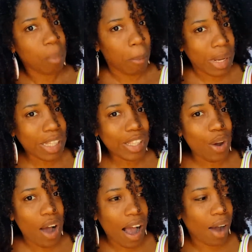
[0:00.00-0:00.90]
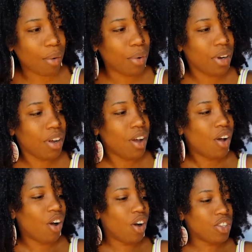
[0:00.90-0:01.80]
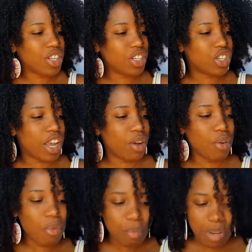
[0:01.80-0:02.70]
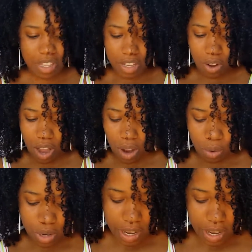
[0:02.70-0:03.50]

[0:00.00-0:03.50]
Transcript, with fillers: video haul oggi c'è un video haul